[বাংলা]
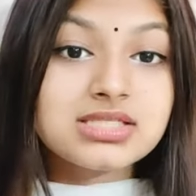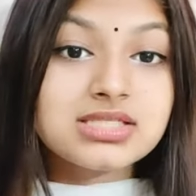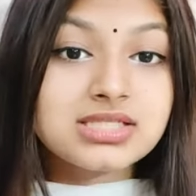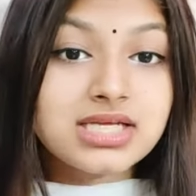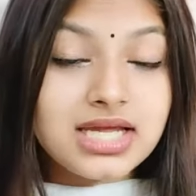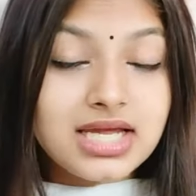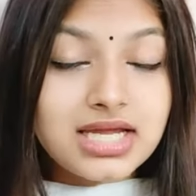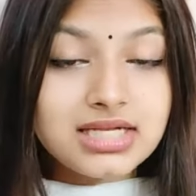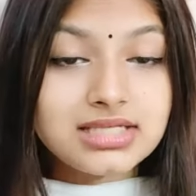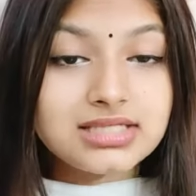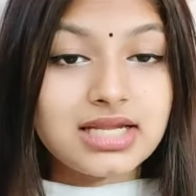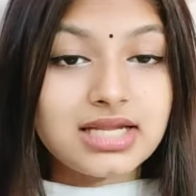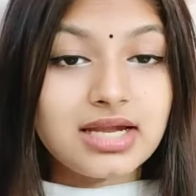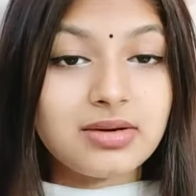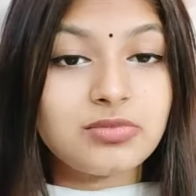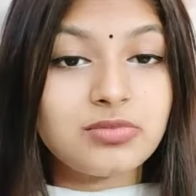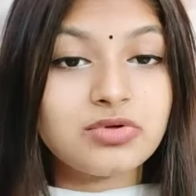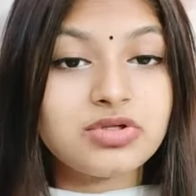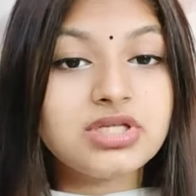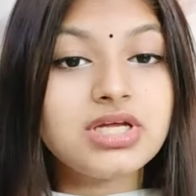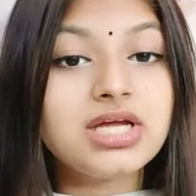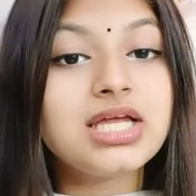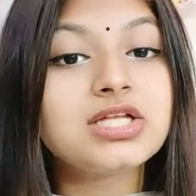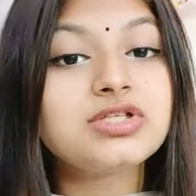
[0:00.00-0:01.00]
স্কিনটার
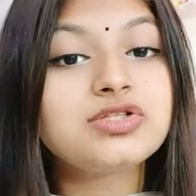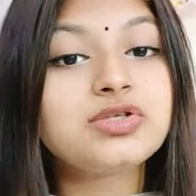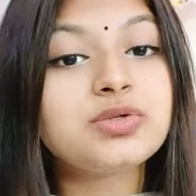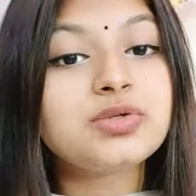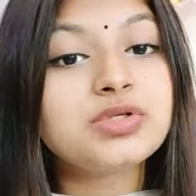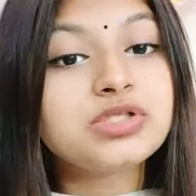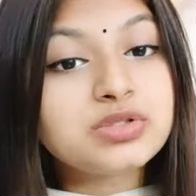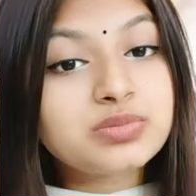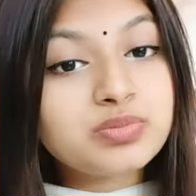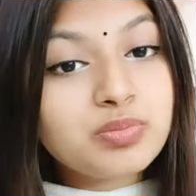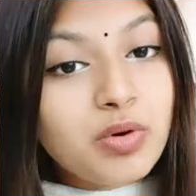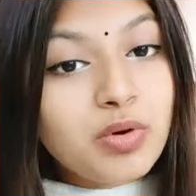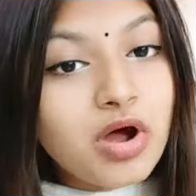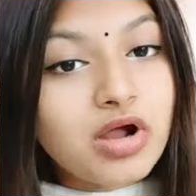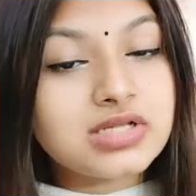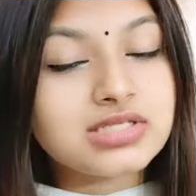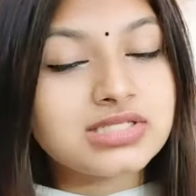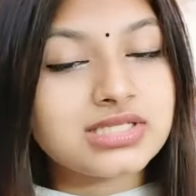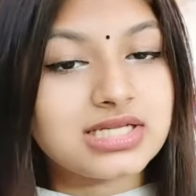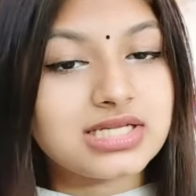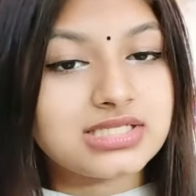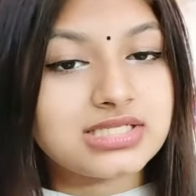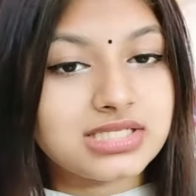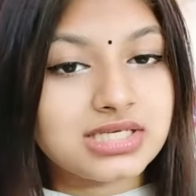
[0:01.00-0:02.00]
মধ্যে কিছু
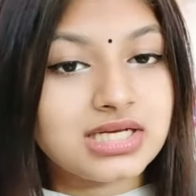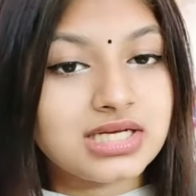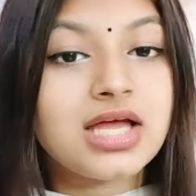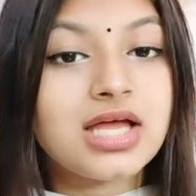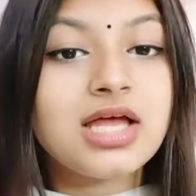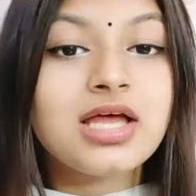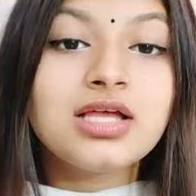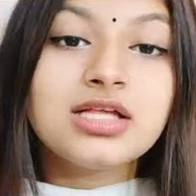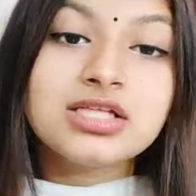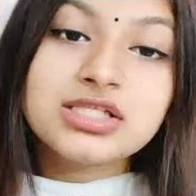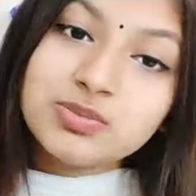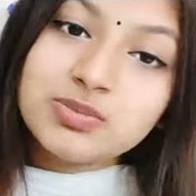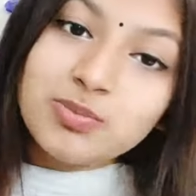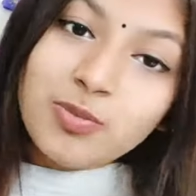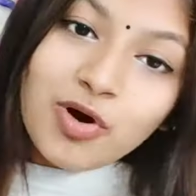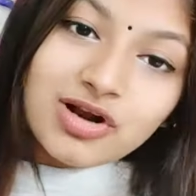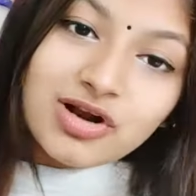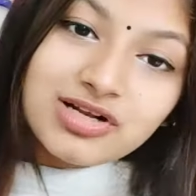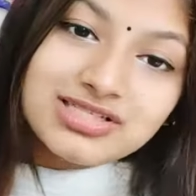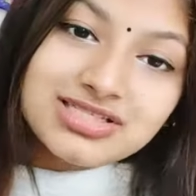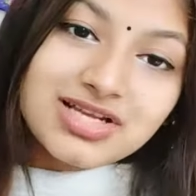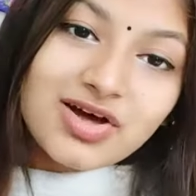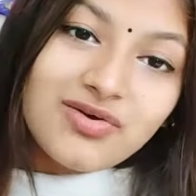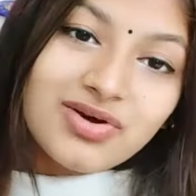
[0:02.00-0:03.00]
স্পটস আছে
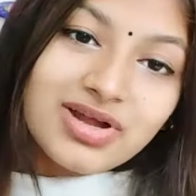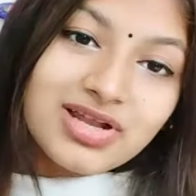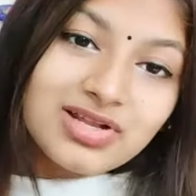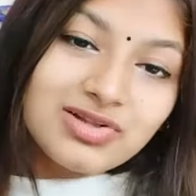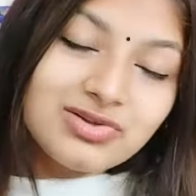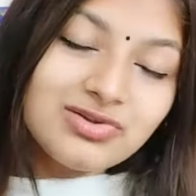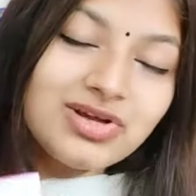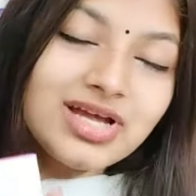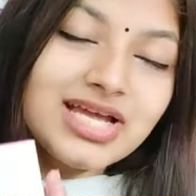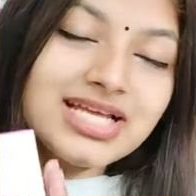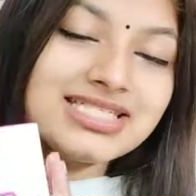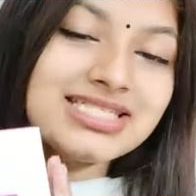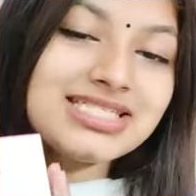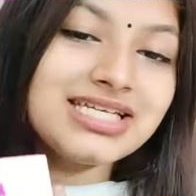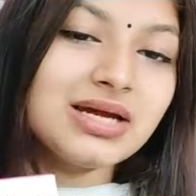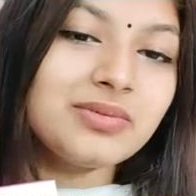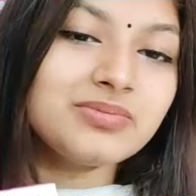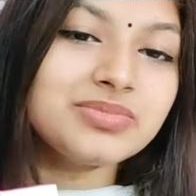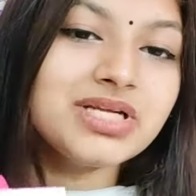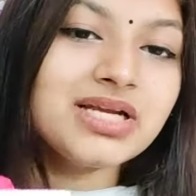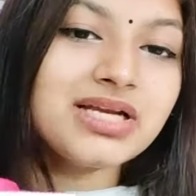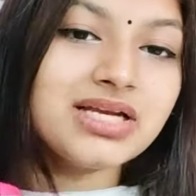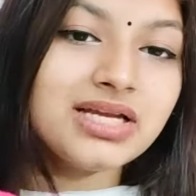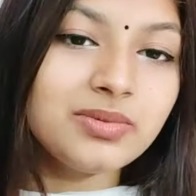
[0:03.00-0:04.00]
স্পটসটাও কিন্তু এই
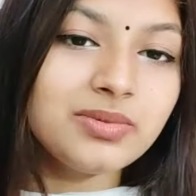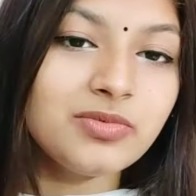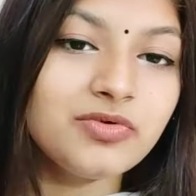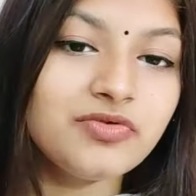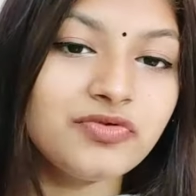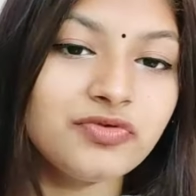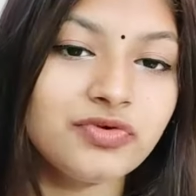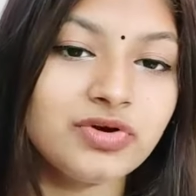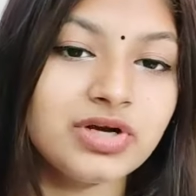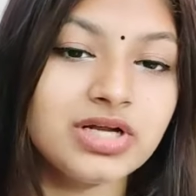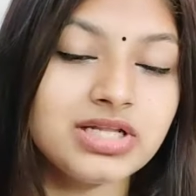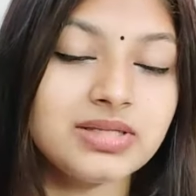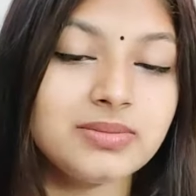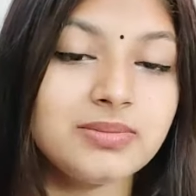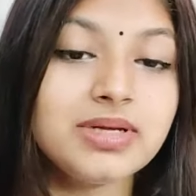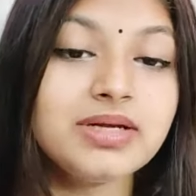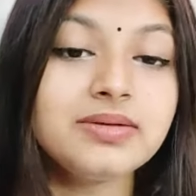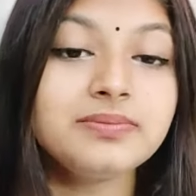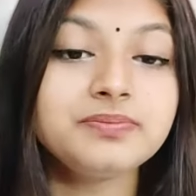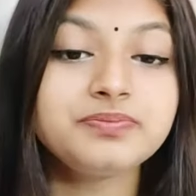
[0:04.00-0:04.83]
সিএমটা রিমুভ করে দেবে